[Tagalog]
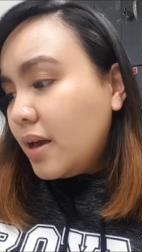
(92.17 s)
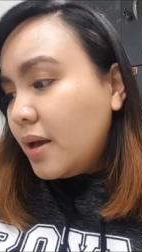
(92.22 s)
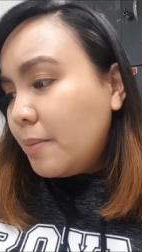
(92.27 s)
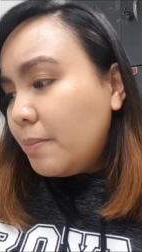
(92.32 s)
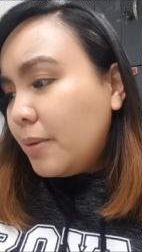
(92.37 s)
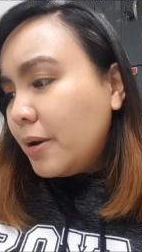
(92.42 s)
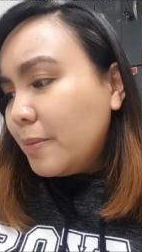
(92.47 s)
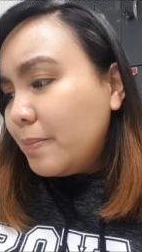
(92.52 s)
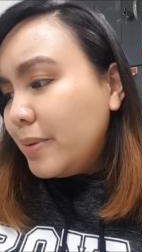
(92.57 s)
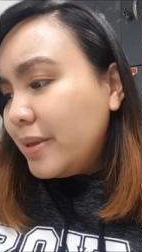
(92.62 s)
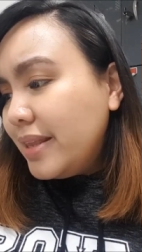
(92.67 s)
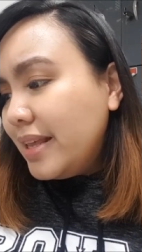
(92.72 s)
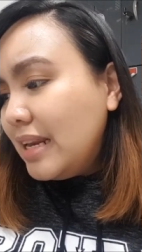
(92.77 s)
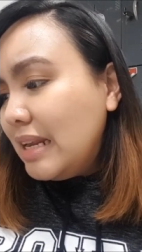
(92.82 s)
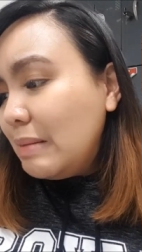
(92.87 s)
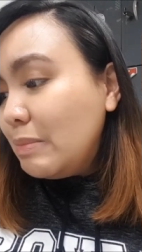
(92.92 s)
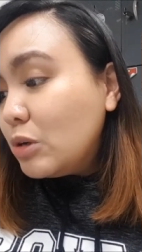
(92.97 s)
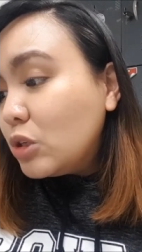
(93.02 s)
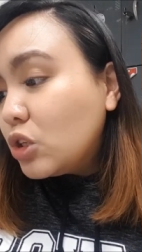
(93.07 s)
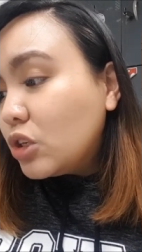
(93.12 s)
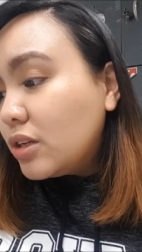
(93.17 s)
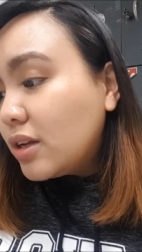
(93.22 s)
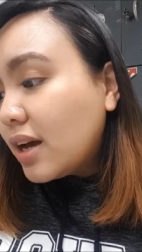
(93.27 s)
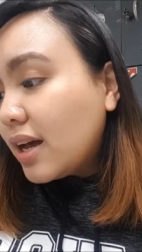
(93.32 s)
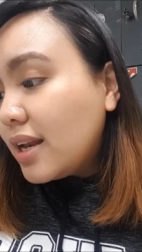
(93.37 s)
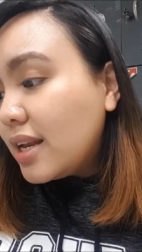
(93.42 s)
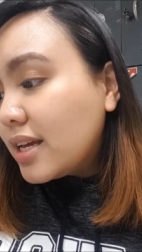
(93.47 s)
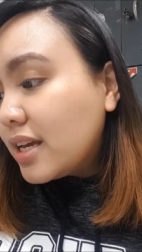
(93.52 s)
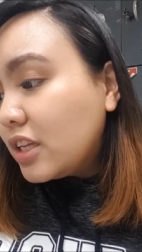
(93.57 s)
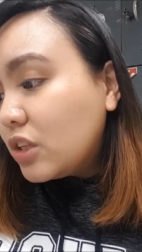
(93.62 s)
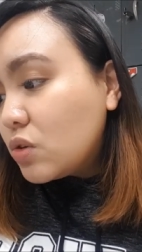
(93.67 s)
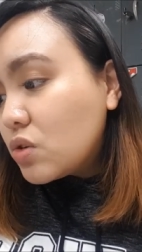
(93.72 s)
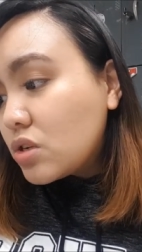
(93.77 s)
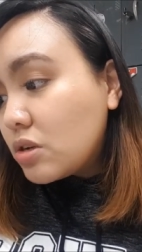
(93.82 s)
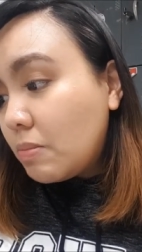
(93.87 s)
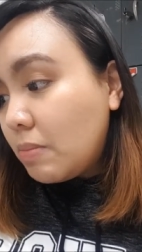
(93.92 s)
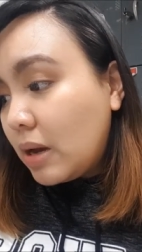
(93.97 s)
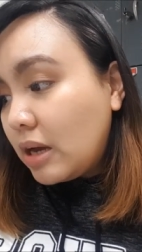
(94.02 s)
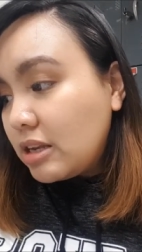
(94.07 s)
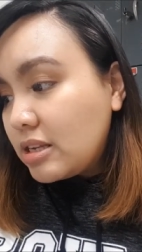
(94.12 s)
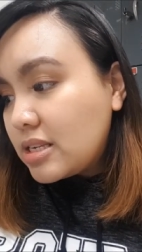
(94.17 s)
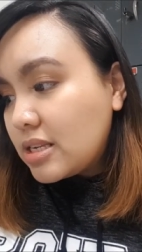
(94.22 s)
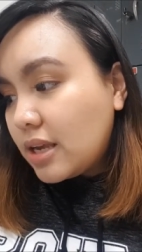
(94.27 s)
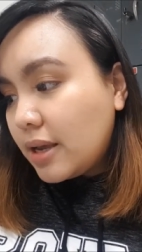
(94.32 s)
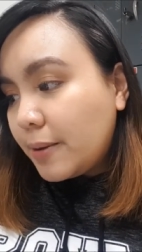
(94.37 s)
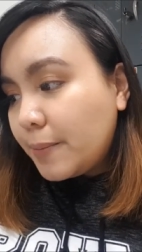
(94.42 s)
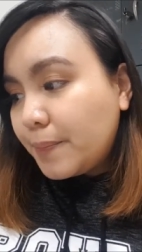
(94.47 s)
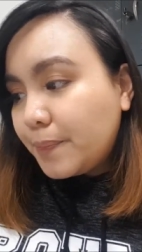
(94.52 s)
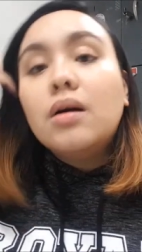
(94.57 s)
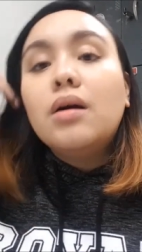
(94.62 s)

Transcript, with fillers: Pag binili mo to, nakalagay ito sa box eh.